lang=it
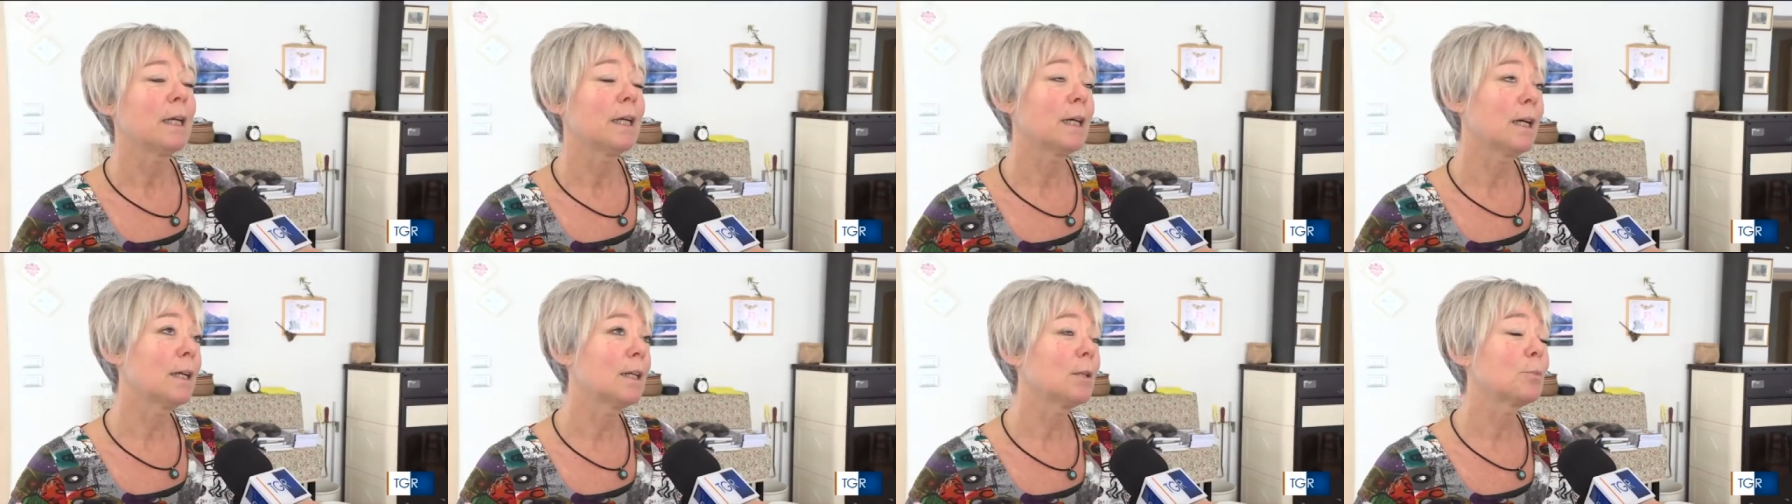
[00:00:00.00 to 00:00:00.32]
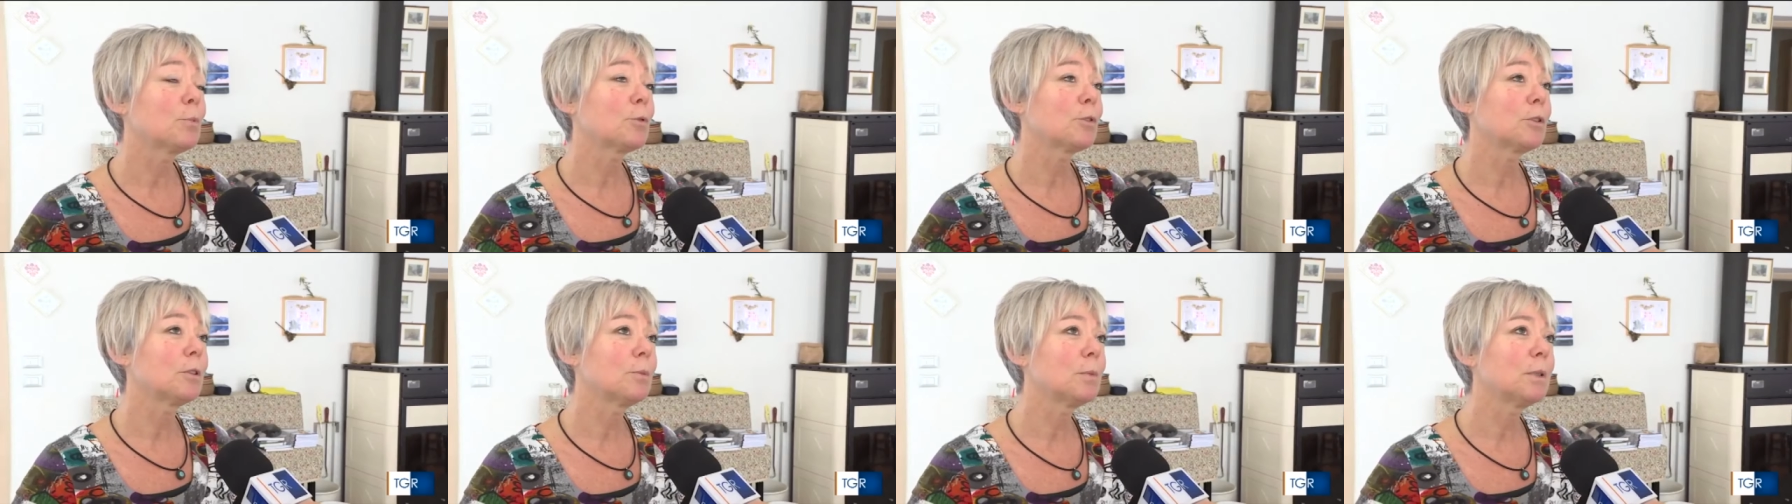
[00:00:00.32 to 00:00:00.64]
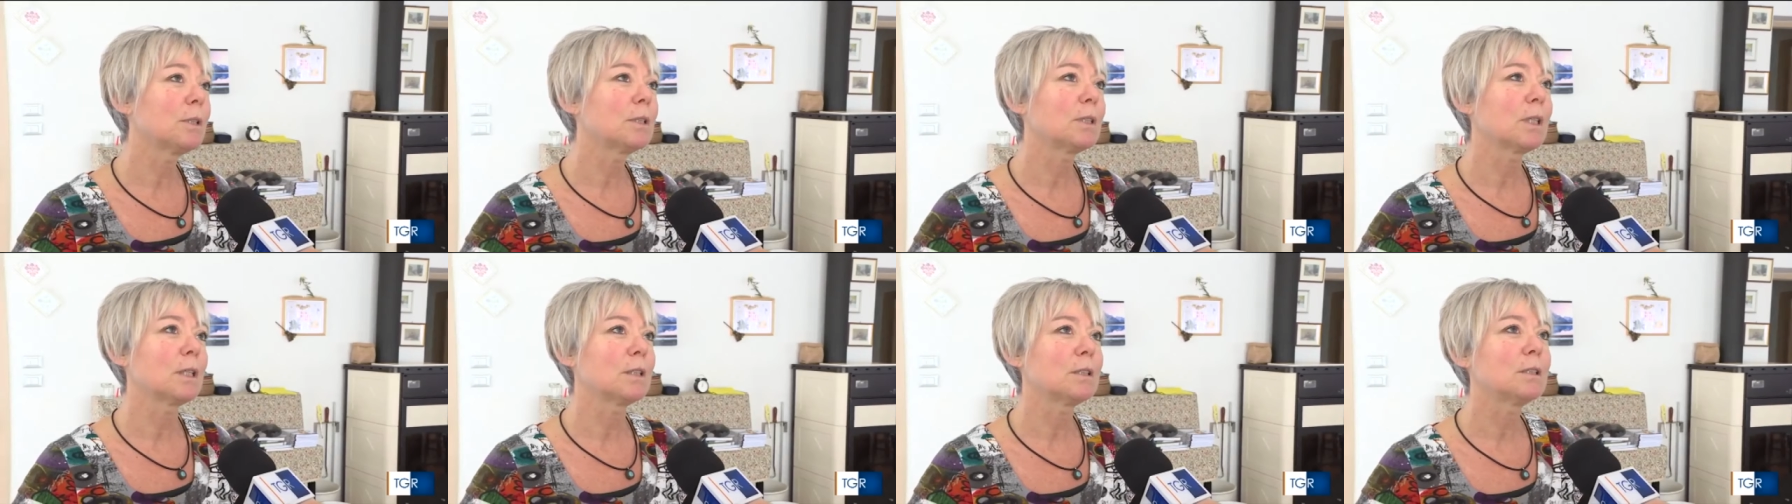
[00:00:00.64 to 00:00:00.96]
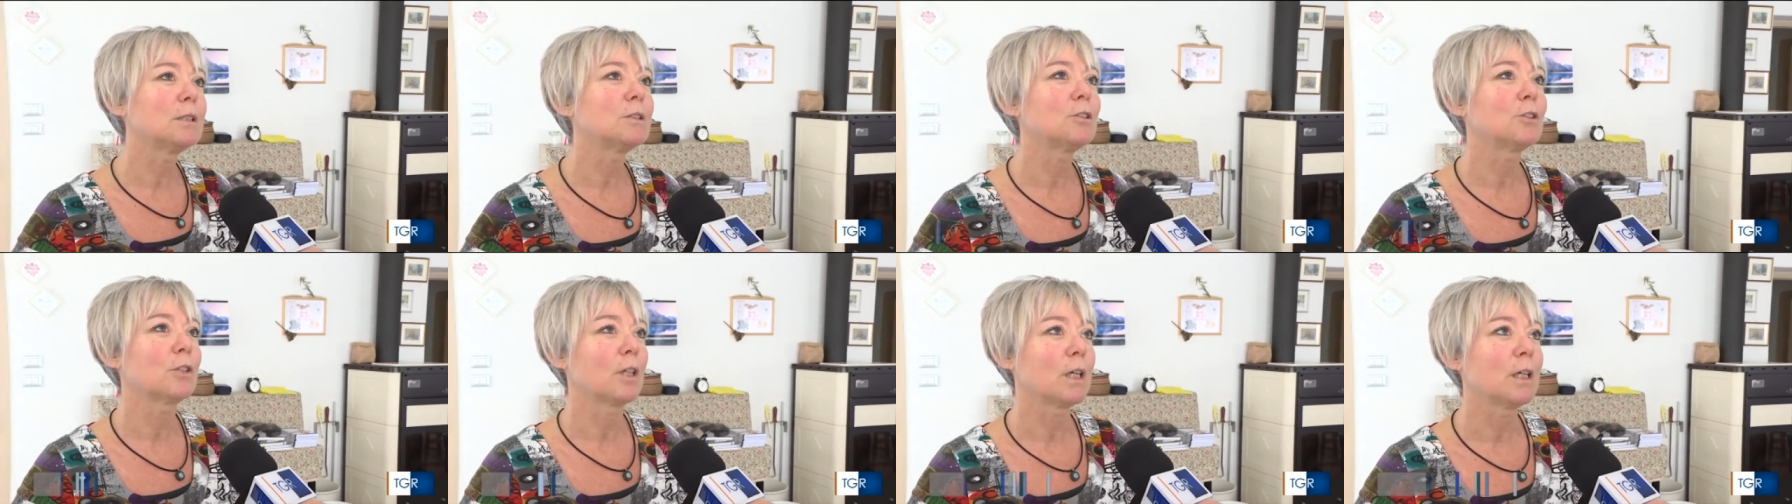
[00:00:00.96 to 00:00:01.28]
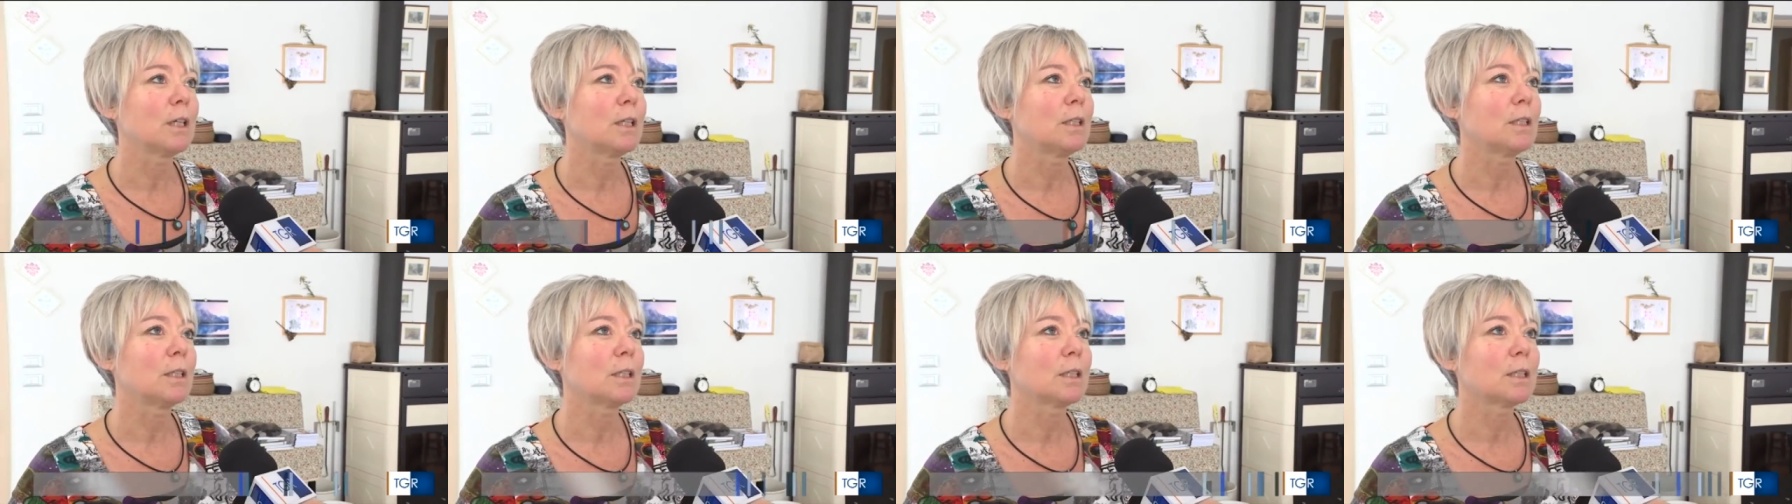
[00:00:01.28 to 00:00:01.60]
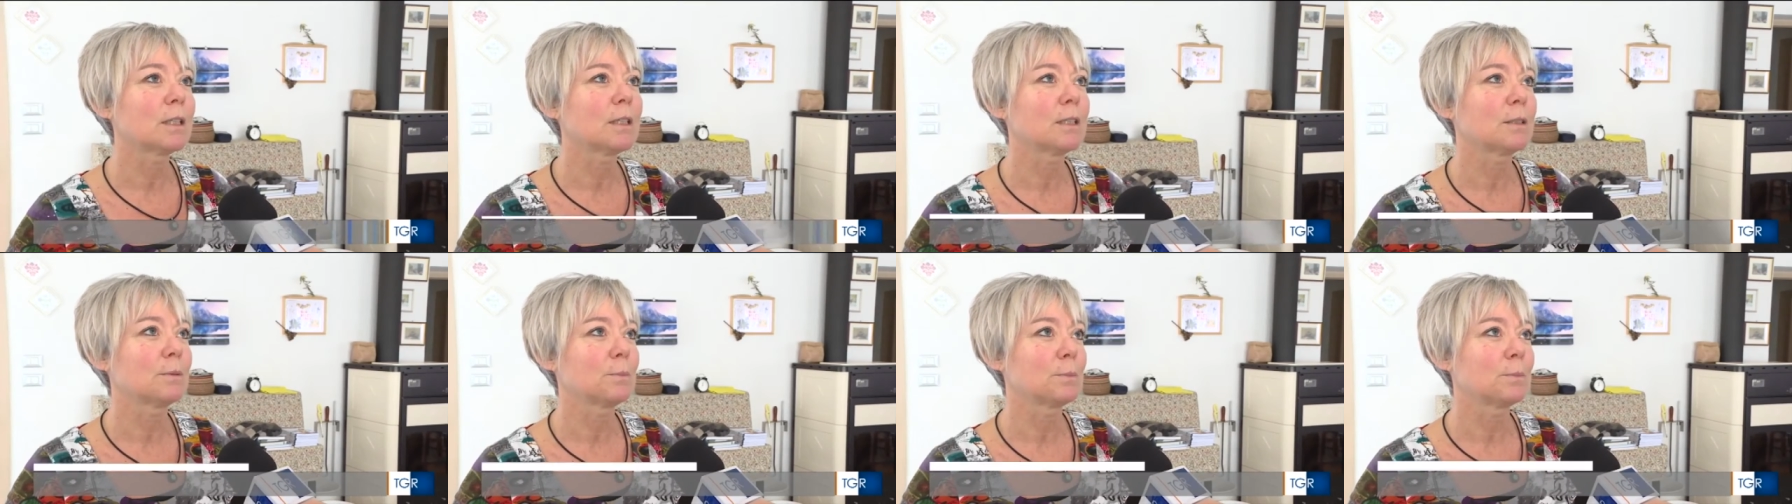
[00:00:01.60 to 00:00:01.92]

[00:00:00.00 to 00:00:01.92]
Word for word: hai la possibilità di scegliere